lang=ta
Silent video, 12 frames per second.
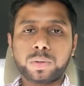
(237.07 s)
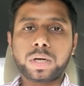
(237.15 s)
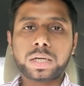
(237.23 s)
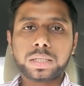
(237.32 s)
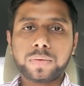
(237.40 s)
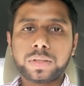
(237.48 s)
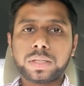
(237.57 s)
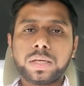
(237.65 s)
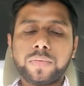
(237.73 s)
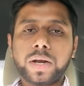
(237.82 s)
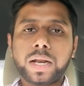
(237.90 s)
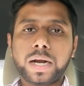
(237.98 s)
தொடர்ந்து வந்து
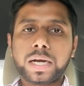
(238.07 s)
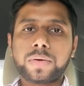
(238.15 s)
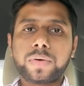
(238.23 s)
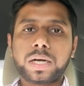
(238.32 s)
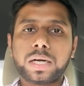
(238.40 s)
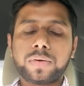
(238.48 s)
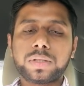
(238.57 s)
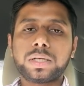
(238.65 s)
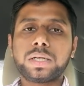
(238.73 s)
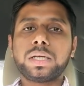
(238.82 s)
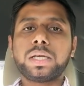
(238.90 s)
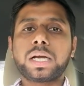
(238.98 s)
வெளிநாட்டவர்களை
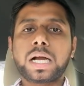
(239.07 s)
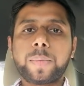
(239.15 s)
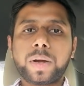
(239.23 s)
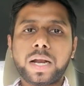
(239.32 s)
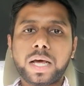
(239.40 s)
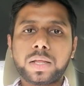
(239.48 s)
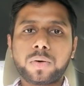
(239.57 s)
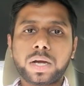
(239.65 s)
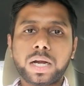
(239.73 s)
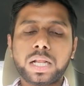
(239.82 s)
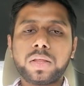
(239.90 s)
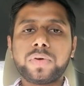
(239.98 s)
வந்துட்டு எக்காம
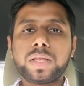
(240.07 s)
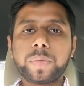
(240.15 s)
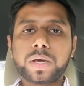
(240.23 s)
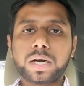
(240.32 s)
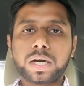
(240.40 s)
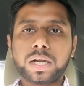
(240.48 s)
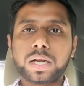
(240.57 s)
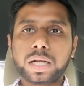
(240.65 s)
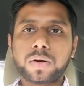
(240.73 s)
இல்லாதவங்க அல்லது விதிமீறல்கள்